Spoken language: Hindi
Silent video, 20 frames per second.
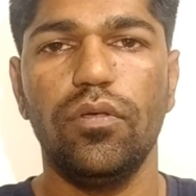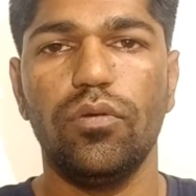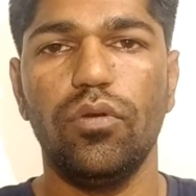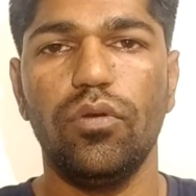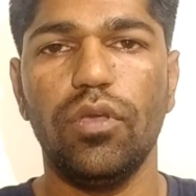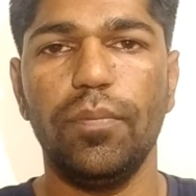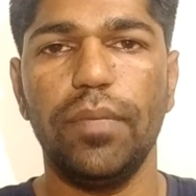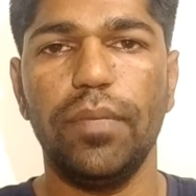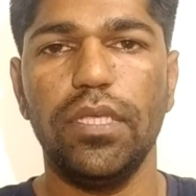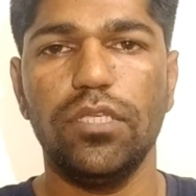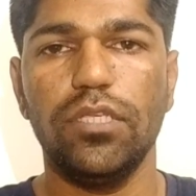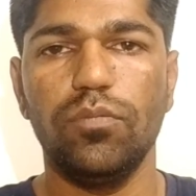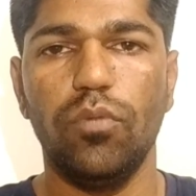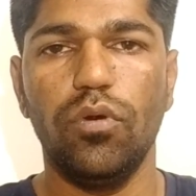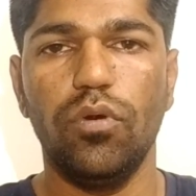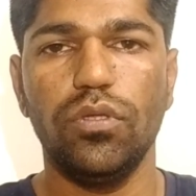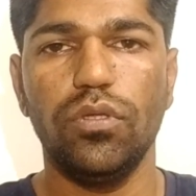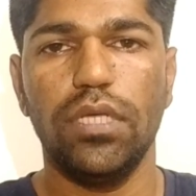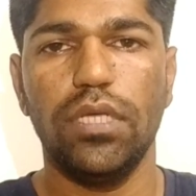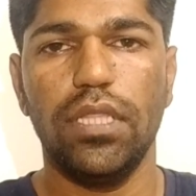क्योंकि फीस
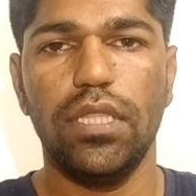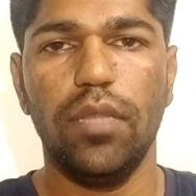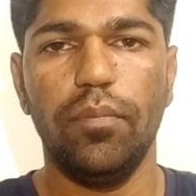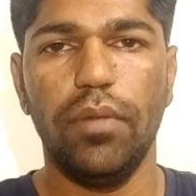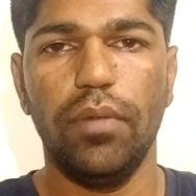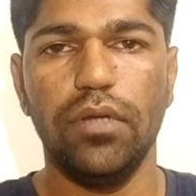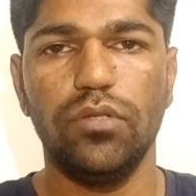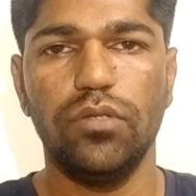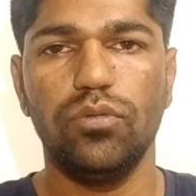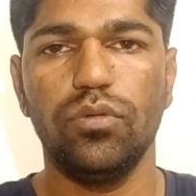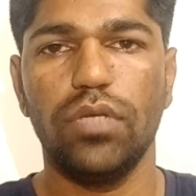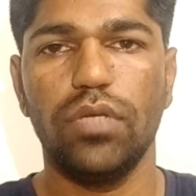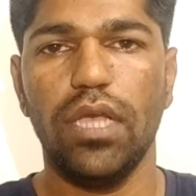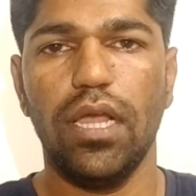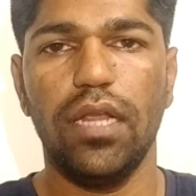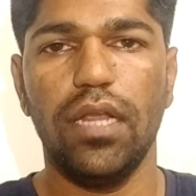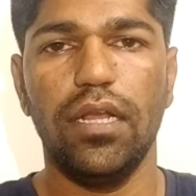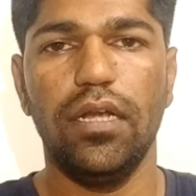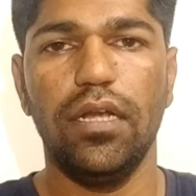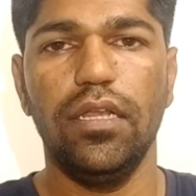बहुत ज़्यादा बढ़ चुकी
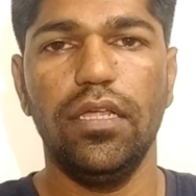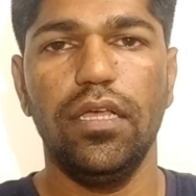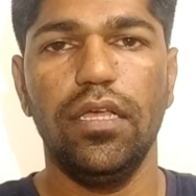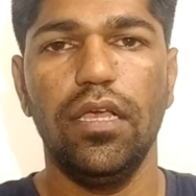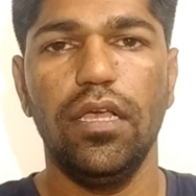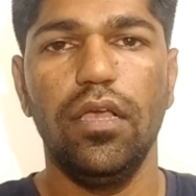है ऑलरेडी